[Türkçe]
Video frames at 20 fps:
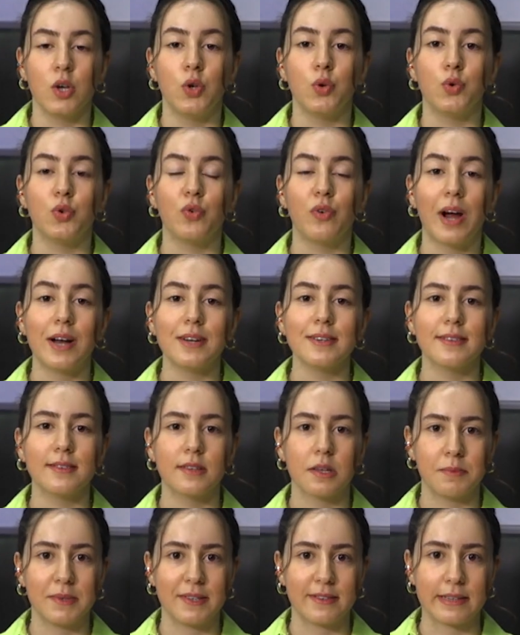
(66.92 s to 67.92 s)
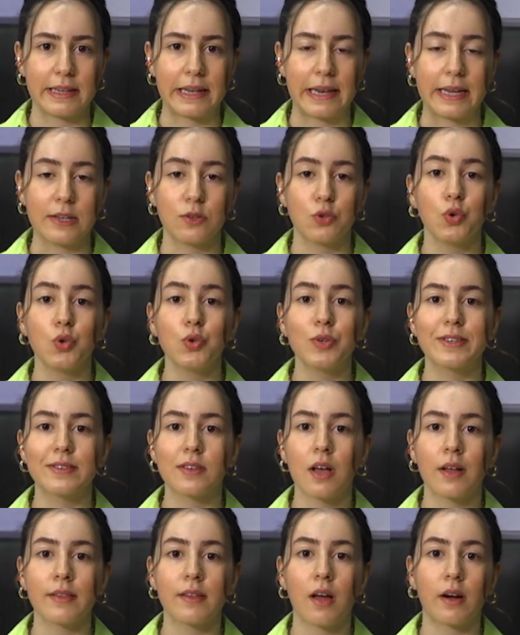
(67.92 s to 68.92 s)
Üniversitemiz ile Türk
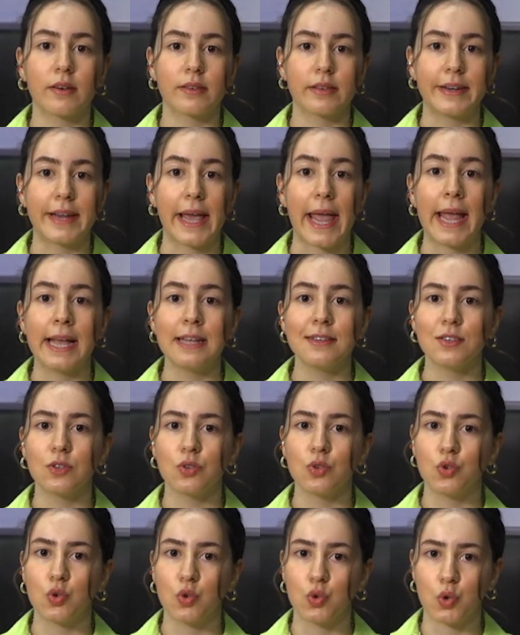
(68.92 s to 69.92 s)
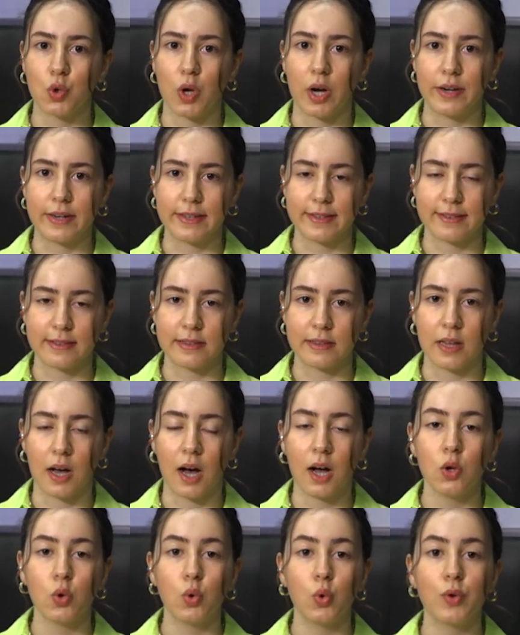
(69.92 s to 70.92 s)
Standartları Enstitüsü
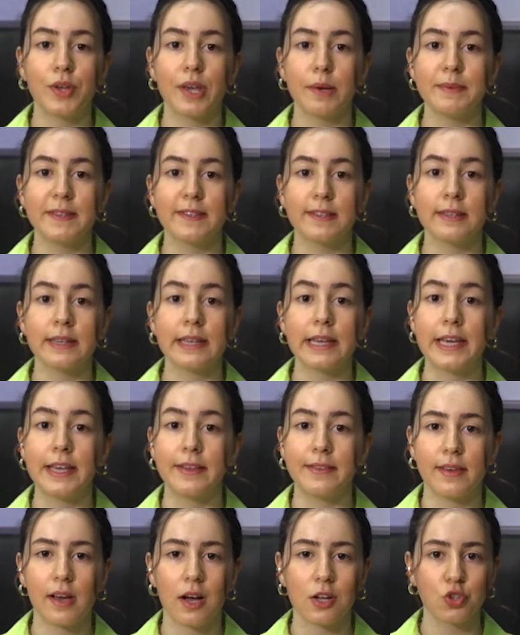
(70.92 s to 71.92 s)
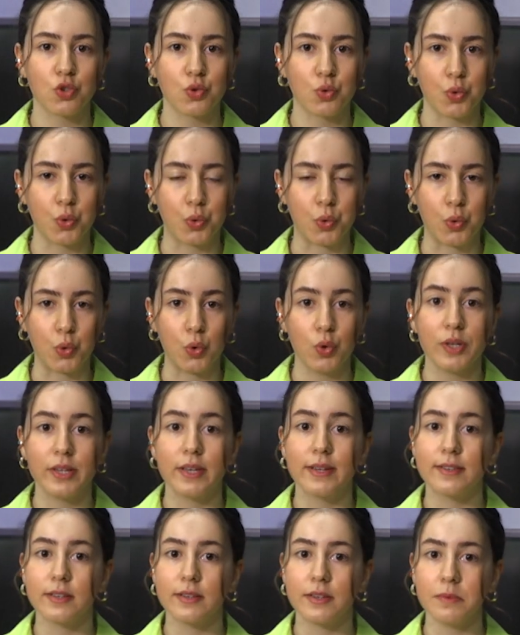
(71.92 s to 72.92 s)
arasında ülkemizin ihtiyaç duyduğu
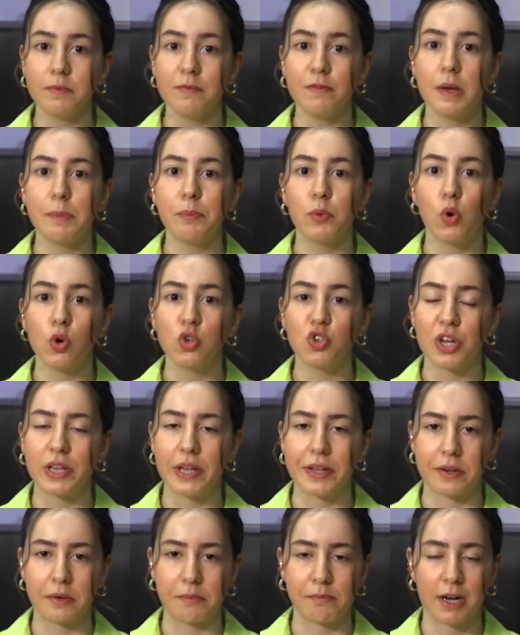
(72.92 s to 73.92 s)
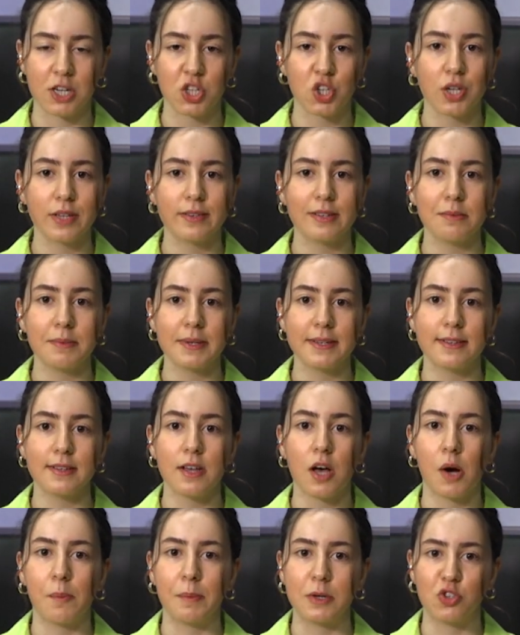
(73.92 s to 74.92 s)
yatırım ve projelerin
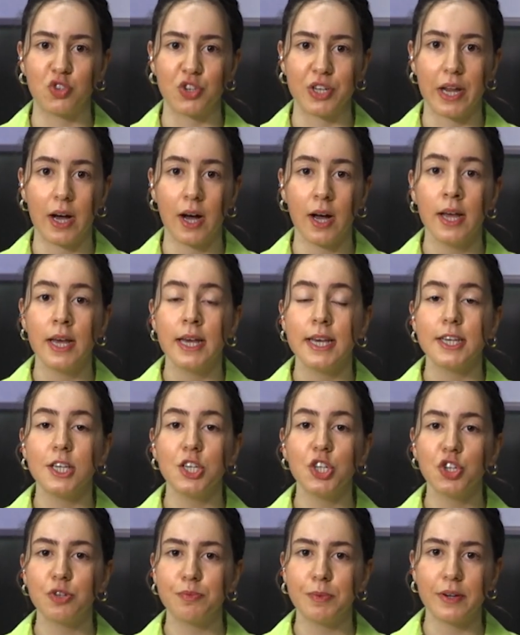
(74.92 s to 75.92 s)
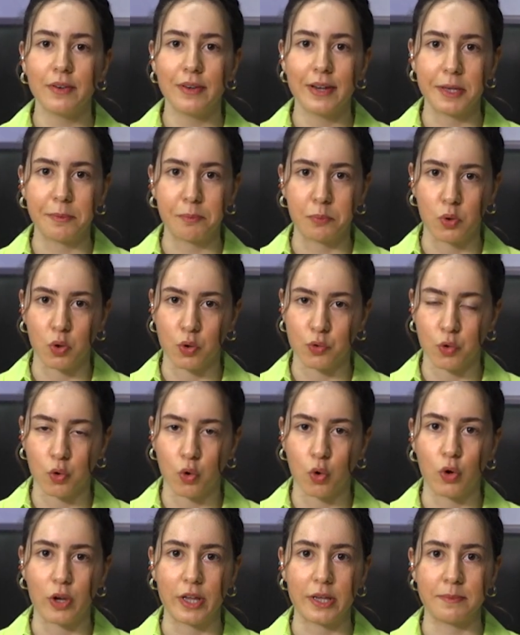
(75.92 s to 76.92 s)
başlatılması amacıyla işbirliği
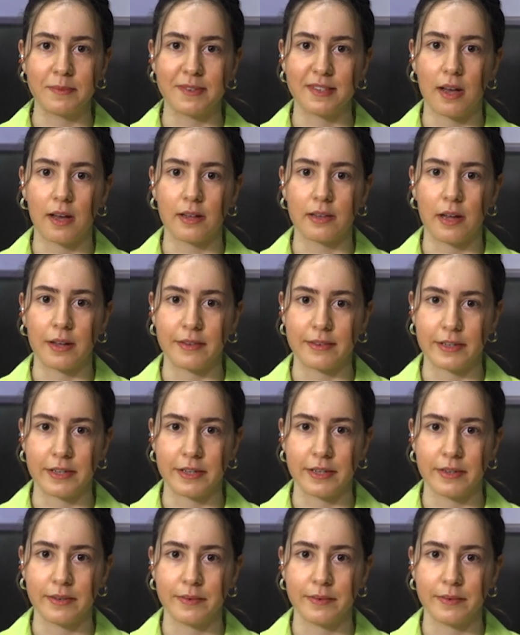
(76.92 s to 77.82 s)
protokolü imzalandı.